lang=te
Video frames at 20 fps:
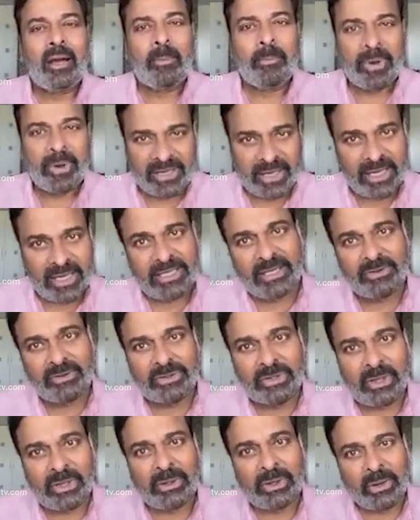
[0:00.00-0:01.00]
ప్రజా
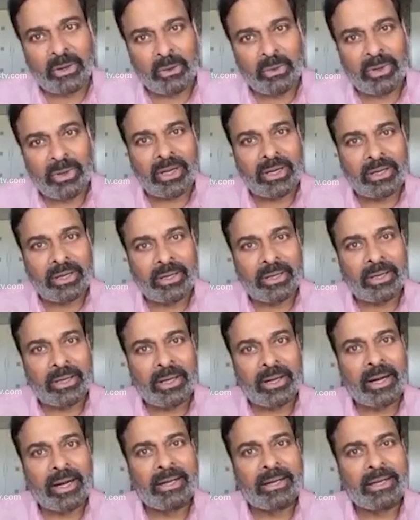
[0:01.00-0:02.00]
జీవితంలో రఘువీరారెడ్డి
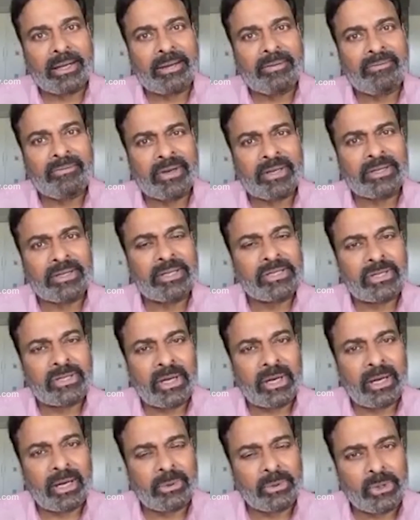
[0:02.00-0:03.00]
గారు లాంటి వ్యక్తి
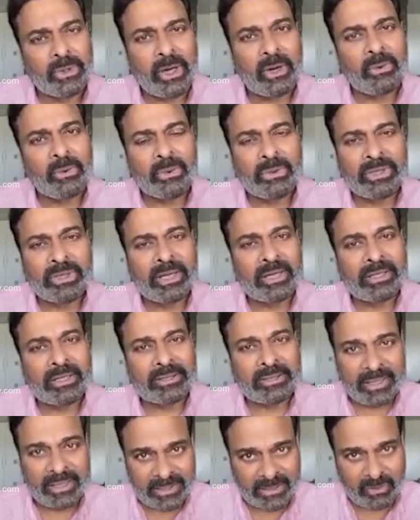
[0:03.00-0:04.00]
చాలా అరుదుగా
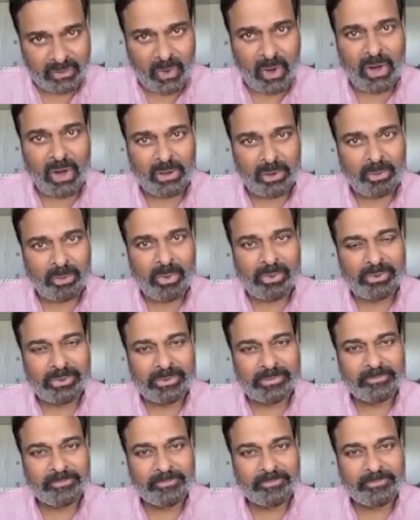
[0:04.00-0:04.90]
ఉంటారన్నది నా స్వానుభవం